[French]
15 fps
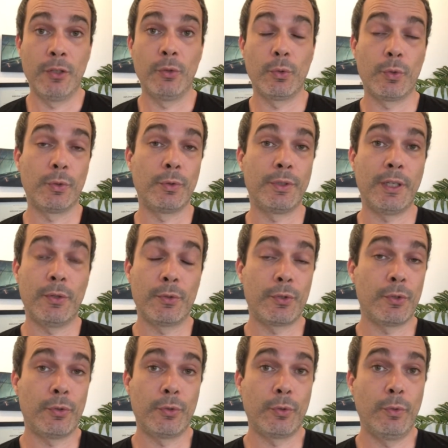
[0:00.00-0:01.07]
Donc, au total, on
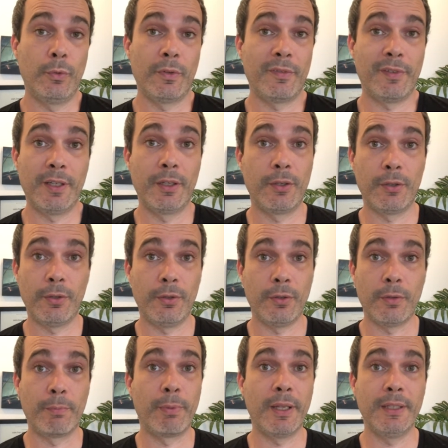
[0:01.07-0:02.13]
se retrouve avec
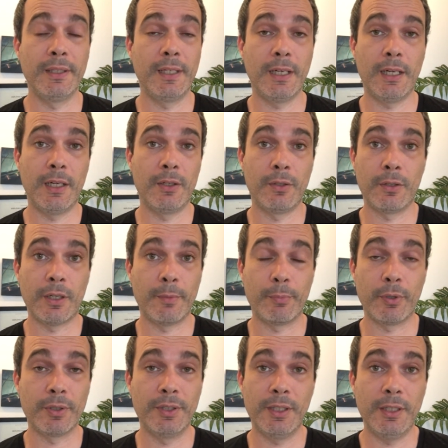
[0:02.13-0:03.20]
euh, plein de cas
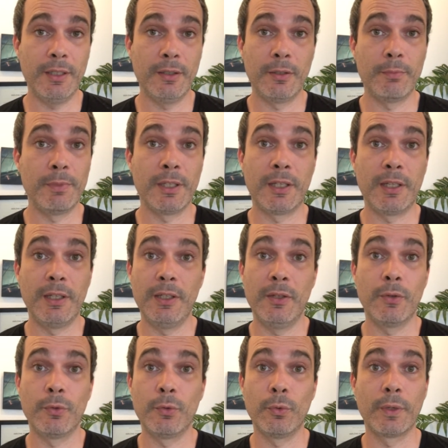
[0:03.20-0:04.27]
rapportés, mais qui
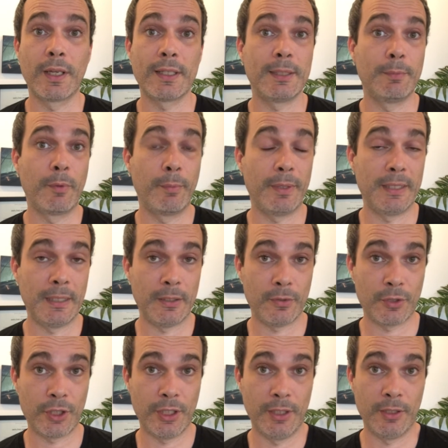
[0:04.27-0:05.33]
n'ont quasiment pas
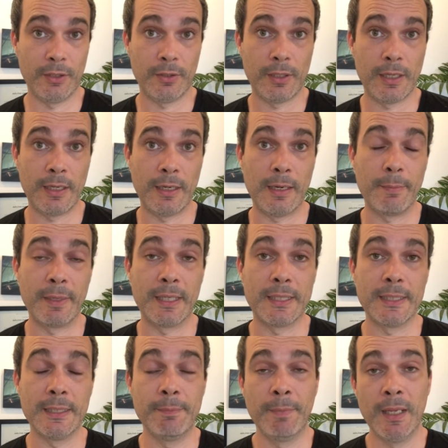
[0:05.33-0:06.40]
déclenché la, la,
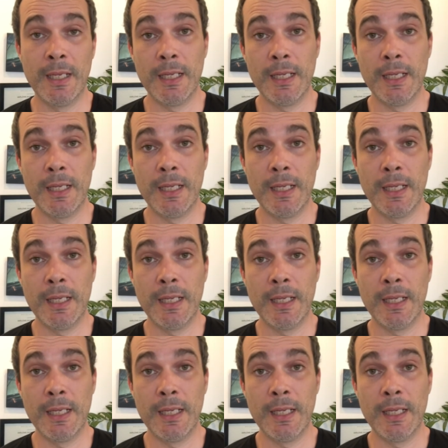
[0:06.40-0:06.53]
maladie.